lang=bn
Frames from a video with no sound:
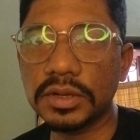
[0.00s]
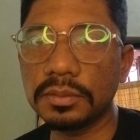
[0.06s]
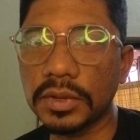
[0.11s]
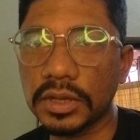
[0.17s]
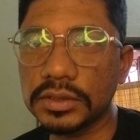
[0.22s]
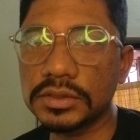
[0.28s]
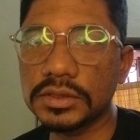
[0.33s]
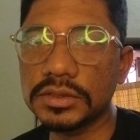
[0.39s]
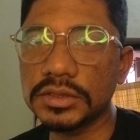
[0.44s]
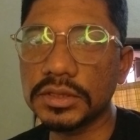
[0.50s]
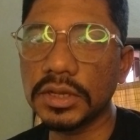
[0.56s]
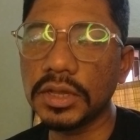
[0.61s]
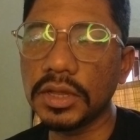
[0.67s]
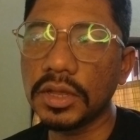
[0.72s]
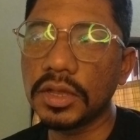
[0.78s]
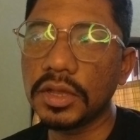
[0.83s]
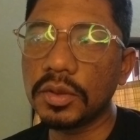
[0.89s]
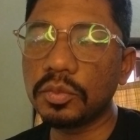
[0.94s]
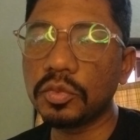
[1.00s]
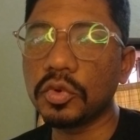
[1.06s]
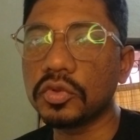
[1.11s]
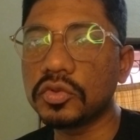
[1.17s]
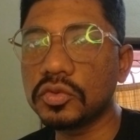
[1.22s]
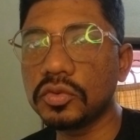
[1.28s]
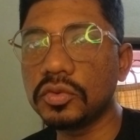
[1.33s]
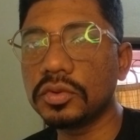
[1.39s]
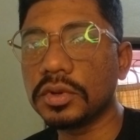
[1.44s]
এটা মানছি যে
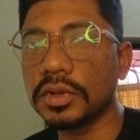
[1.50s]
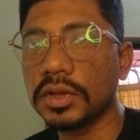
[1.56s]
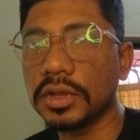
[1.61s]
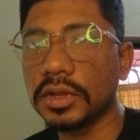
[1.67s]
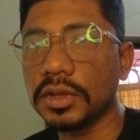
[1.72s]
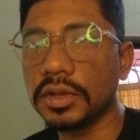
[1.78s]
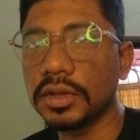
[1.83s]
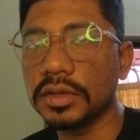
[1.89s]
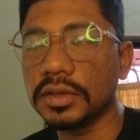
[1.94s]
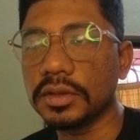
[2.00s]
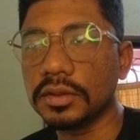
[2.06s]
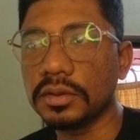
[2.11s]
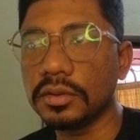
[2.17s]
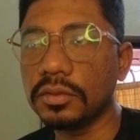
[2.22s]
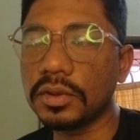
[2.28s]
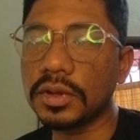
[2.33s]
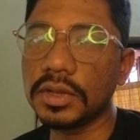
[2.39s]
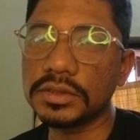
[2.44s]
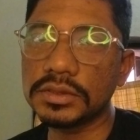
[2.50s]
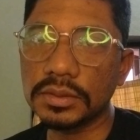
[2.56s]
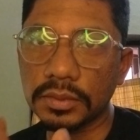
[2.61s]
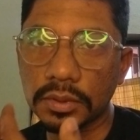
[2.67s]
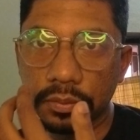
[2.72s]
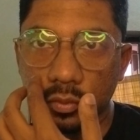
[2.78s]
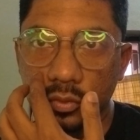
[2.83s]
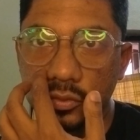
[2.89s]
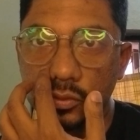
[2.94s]
প্রচুর লোক আছে
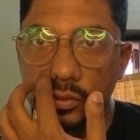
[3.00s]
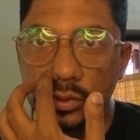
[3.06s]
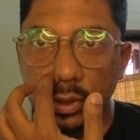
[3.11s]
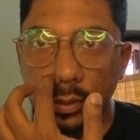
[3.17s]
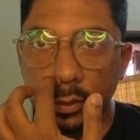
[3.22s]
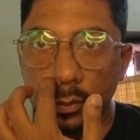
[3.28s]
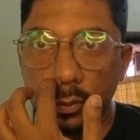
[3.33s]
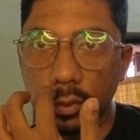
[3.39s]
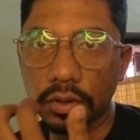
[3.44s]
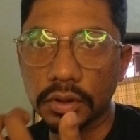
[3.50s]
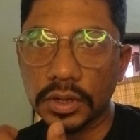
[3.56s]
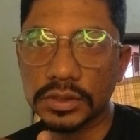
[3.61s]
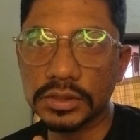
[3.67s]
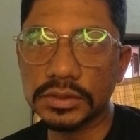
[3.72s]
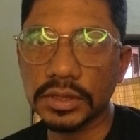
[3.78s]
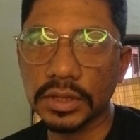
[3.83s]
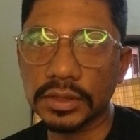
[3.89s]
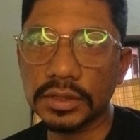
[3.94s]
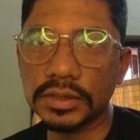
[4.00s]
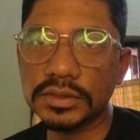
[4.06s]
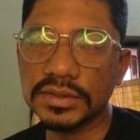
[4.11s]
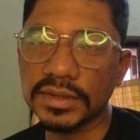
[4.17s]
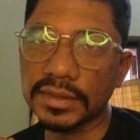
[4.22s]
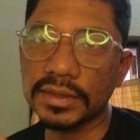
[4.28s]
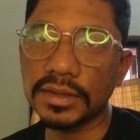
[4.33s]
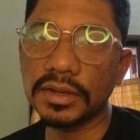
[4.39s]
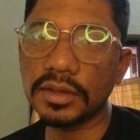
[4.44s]
বা প্রচুর ট্রাভেল ব্লগার আছে যাদের
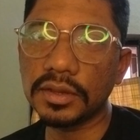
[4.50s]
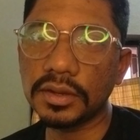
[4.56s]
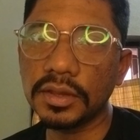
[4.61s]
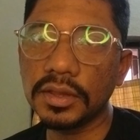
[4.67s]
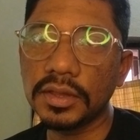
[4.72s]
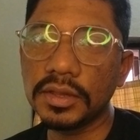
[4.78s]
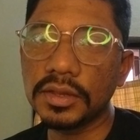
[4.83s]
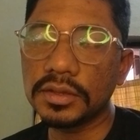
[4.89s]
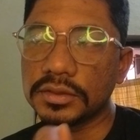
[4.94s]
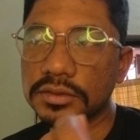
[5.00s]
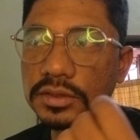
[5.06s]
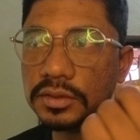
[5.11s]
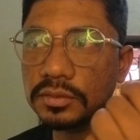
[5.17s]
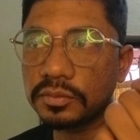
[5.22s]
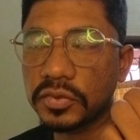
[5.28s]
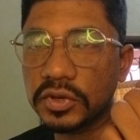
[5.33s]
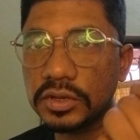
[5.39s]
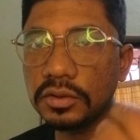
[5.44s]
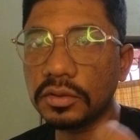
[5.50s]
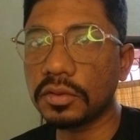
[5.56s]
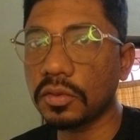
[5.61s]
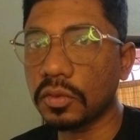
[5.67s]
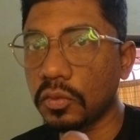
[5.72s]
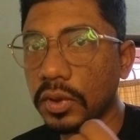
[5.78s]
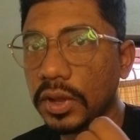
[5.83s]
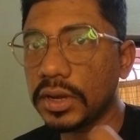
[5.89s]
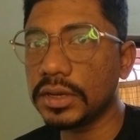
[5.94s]
চ্যানেলে যে ভিডিও
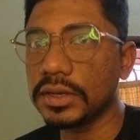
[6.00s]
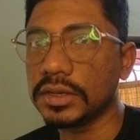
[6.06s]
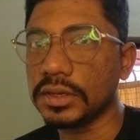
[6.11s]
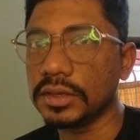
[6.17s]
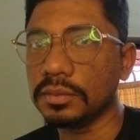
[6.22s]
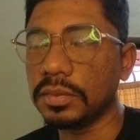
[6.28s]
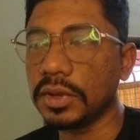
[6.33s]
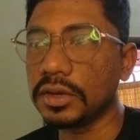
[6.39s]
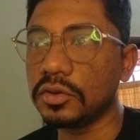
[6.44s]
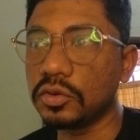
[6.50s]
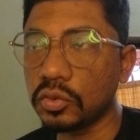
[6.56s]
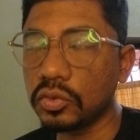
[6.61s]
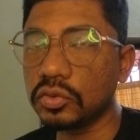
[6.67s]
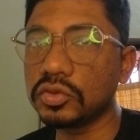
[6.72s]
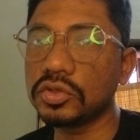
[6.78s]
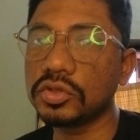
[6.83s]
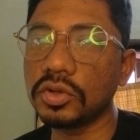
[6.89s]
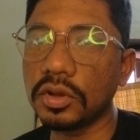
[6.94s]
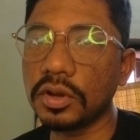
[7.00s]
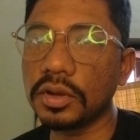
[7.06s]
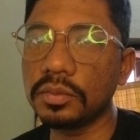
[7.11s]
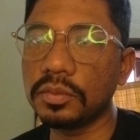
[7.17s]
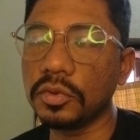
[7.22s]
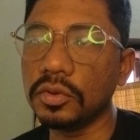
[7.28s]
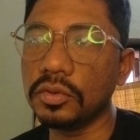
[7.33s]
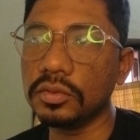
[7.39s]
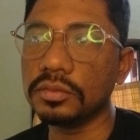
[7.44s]
কোয়ালিটি বা ড্রোন শট
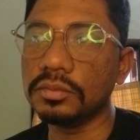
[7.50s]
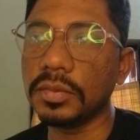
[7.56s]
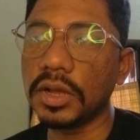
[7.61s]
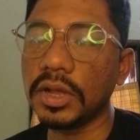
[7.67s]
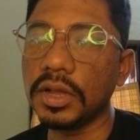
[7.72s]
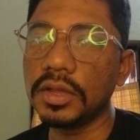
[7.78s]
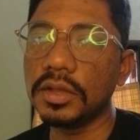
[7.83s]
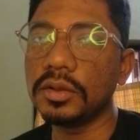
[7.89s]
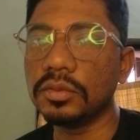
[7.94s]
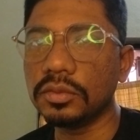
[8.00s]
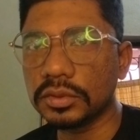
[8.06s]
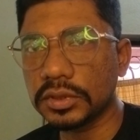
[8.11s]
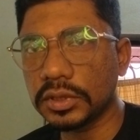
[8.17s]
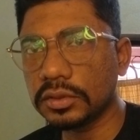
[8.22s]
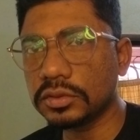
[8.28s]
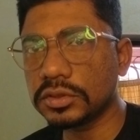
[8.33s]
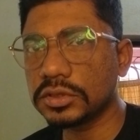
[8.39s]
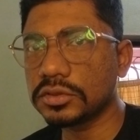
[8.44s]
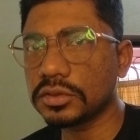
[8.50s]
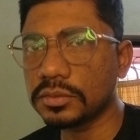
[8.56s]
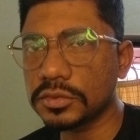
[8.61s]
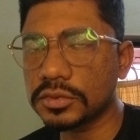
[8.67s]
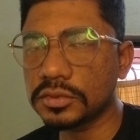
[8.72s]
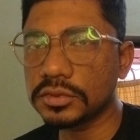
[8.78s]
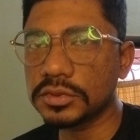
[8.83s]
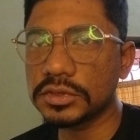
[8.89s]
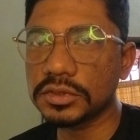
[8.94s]
বলুন বা অন্যান্য সে
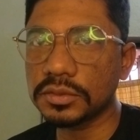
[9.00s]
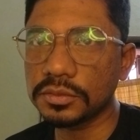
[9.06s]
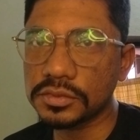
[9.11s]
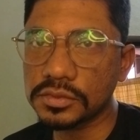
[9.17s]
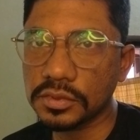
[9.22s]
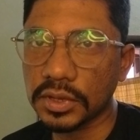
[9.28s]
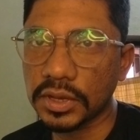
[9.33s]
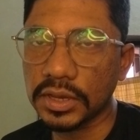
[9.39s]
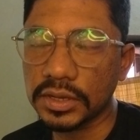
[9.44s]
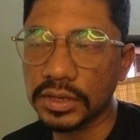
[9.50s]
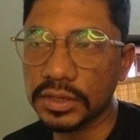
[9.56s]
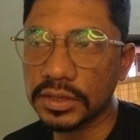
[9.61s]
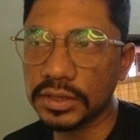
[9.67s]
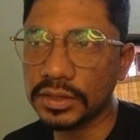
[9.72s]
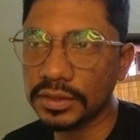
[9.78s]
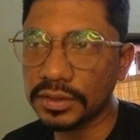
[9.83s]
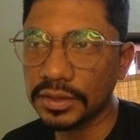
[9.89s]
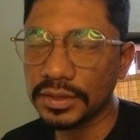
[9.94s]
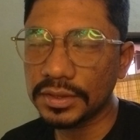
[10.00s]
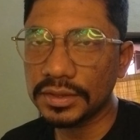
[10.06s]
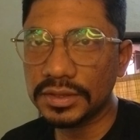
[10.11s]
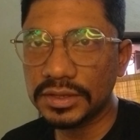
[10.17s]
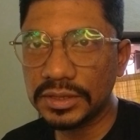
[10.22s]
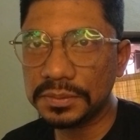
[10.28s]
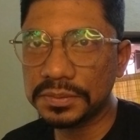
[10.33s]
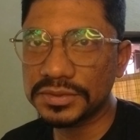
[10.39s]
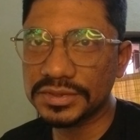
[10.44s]
সমস্ত যে সমস্ত এডিটিং
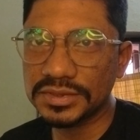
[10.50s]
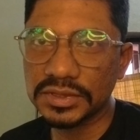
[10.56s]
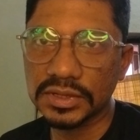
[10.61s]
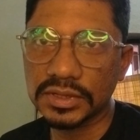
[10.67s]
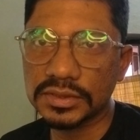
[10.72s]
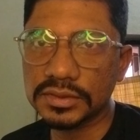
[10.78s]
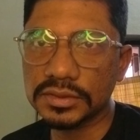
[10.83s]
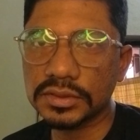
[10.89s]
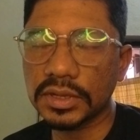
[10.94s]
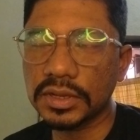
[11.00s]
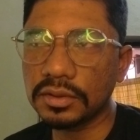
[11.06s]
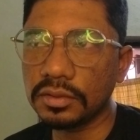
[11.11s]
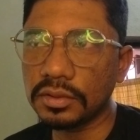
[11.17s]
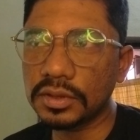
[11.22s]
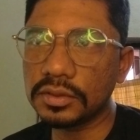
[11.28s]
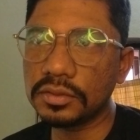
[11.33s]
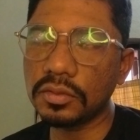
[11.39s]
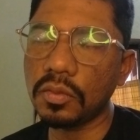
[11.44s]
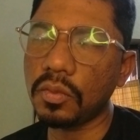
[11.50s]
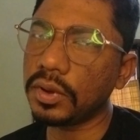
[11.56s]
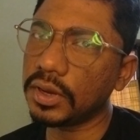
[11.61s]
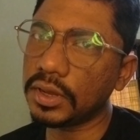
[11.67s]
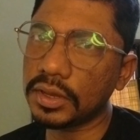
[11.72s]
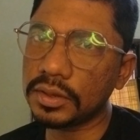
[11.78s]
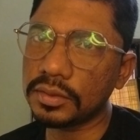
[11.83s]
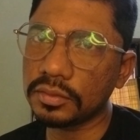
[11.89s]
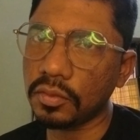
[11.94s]
টিপস ট্রিক্স সেগুলো কিন্তু
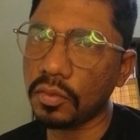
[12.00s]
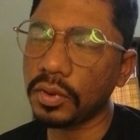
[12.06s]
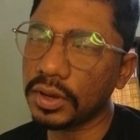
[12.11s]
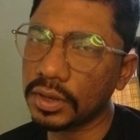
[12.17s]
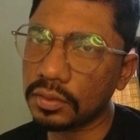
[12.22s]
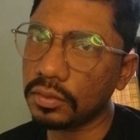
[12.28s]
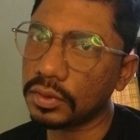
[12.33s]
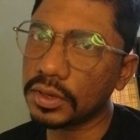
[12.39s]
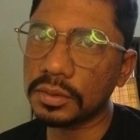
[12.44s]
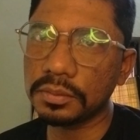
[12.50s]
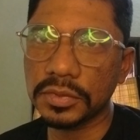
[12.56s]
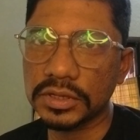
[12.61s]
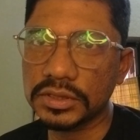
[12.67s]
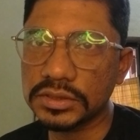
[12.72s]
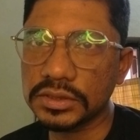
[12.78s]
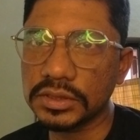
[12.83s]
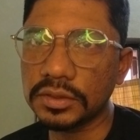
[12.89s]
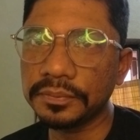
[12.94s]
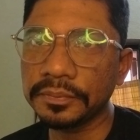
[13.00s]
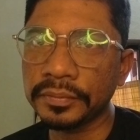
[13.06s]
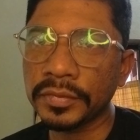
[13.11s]
অনেক অনেক অনেক বেশি